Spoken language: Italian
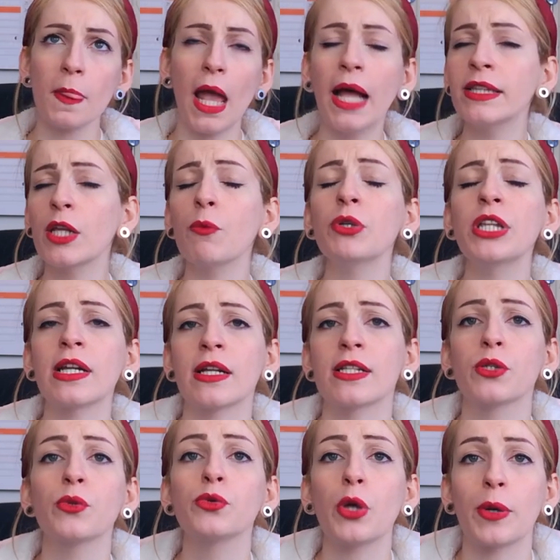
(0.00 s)
Underwater
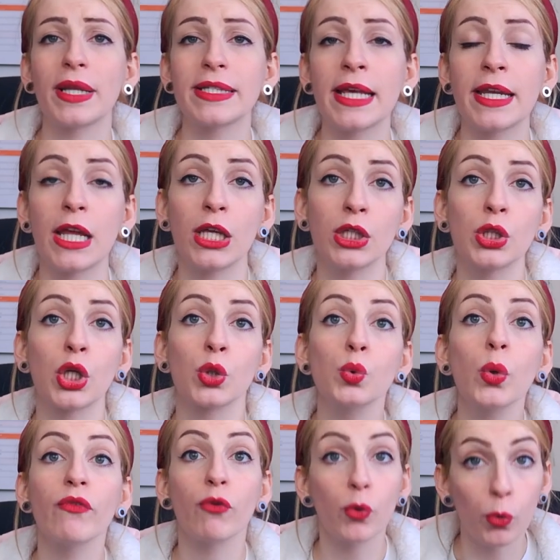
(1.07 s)
innanzitutto è una serie in
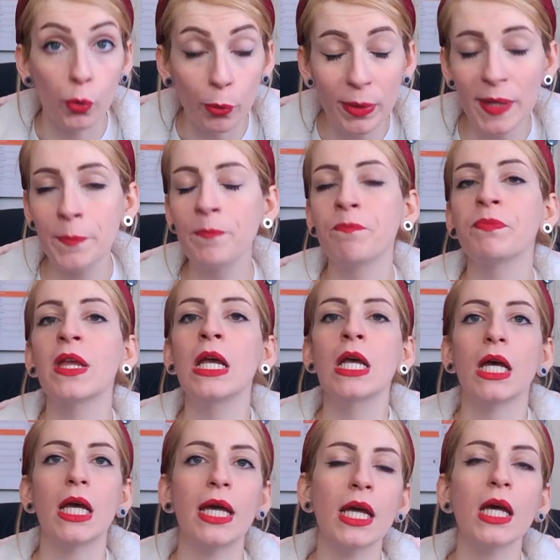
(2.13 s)
due volumi
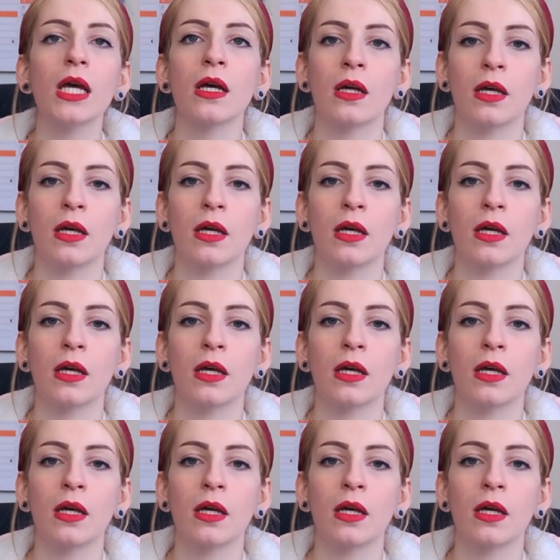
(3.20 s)
e